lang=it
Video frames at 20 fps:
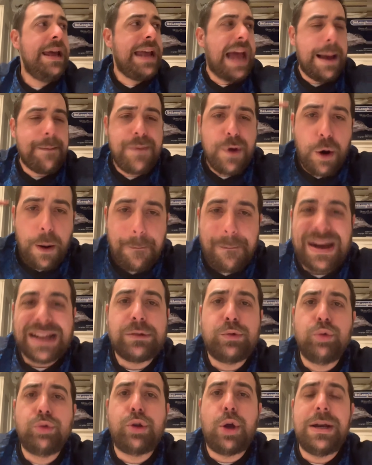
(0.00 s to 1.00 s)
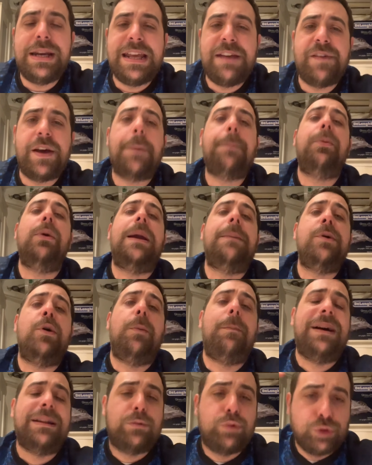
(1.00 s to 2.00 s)
Abbiamo battuto il Liverpool,
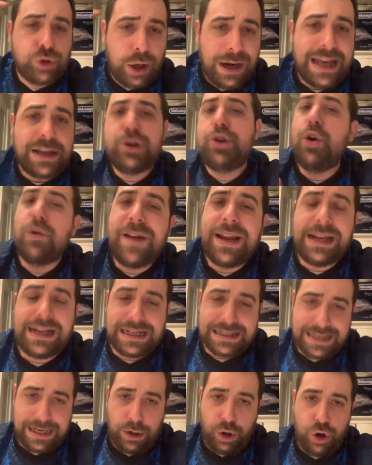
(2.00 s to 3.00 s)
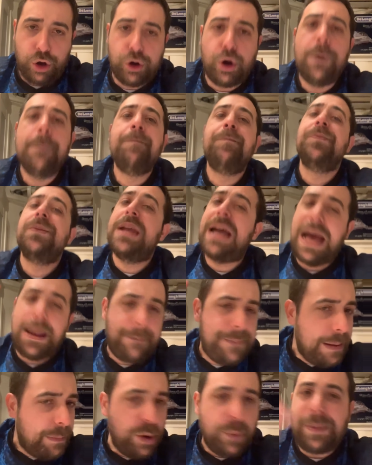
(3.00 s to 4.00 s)
abbiamo battuto la Juve in casa loro,
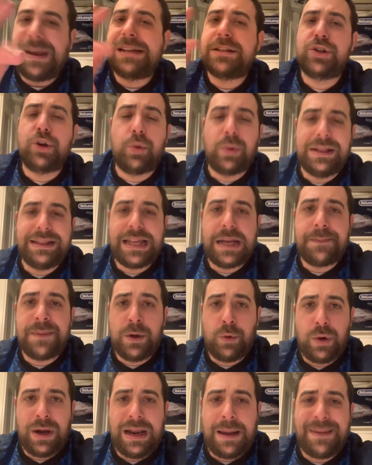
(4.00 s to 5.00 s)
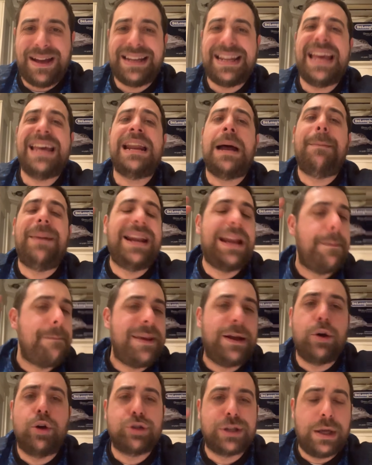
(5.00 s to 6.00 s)
abbiamo perso quel derby in quella maniera, ma
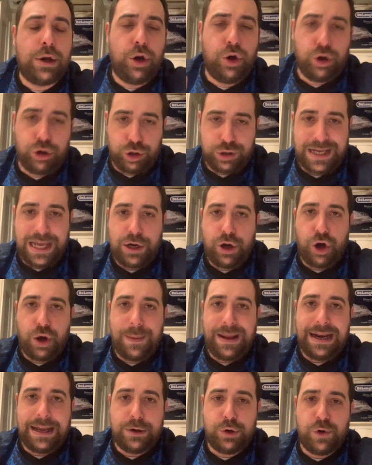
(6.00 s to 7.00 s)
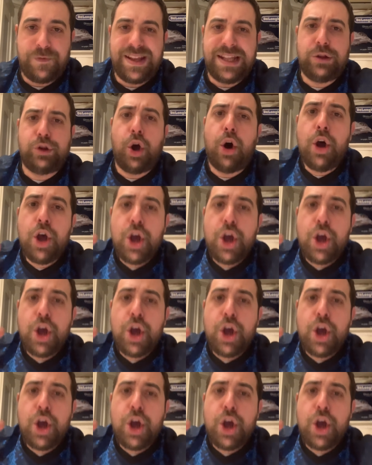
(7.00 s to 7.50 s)
nemmeno loro sanno come l'hanno vinto.